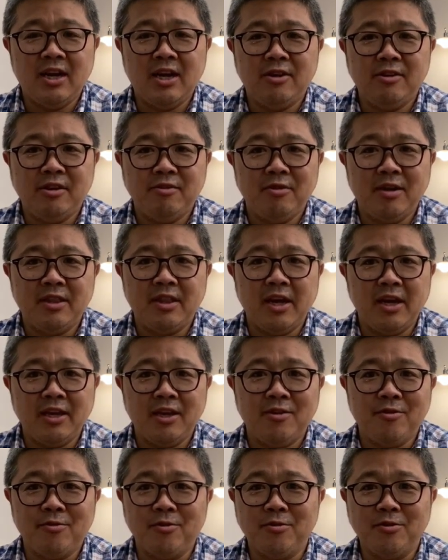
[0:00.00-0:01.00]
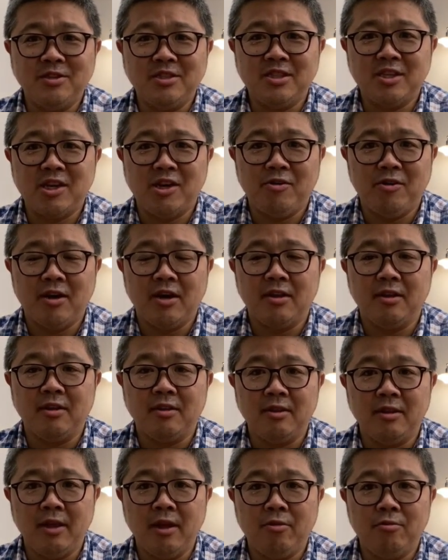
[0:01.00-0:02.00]
あるいは代表の市川がで
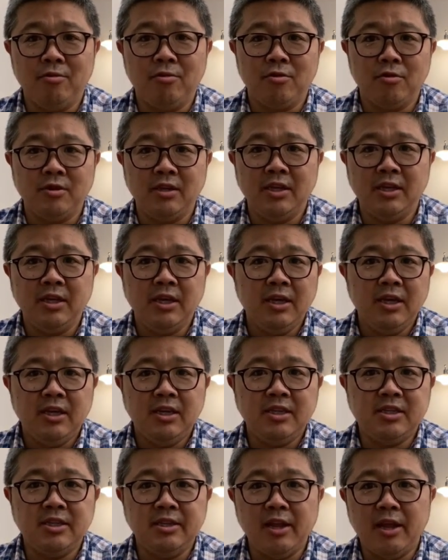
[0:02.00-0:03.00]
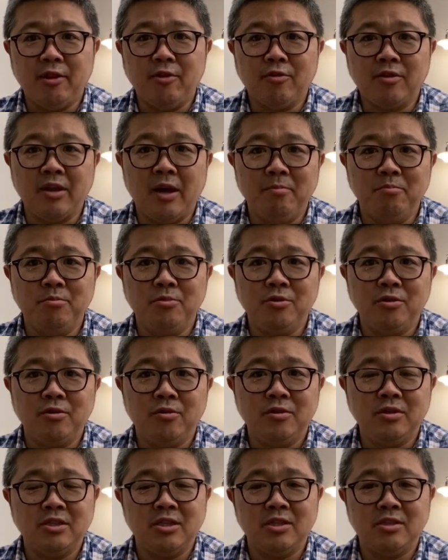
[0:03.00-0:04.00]
すね、本当に1年の3
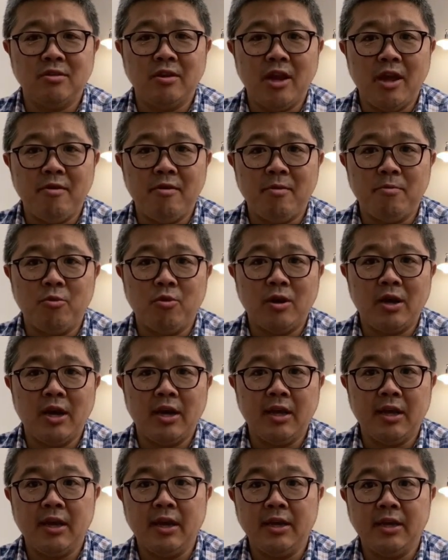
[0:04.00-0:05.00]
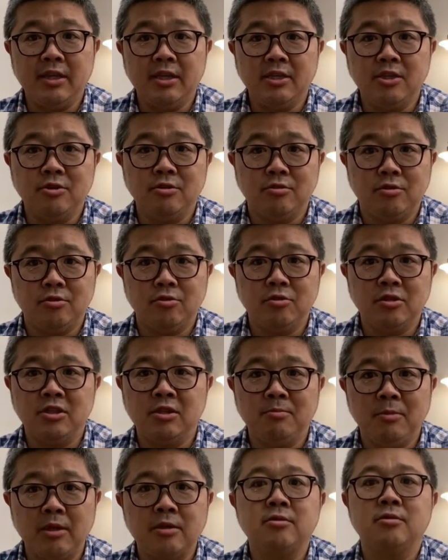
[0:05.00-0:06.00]
分の1ぐらいはもう海外に出張
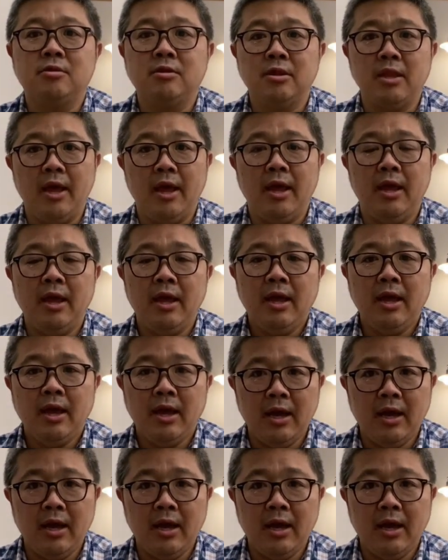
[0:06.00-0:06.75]
しまくって、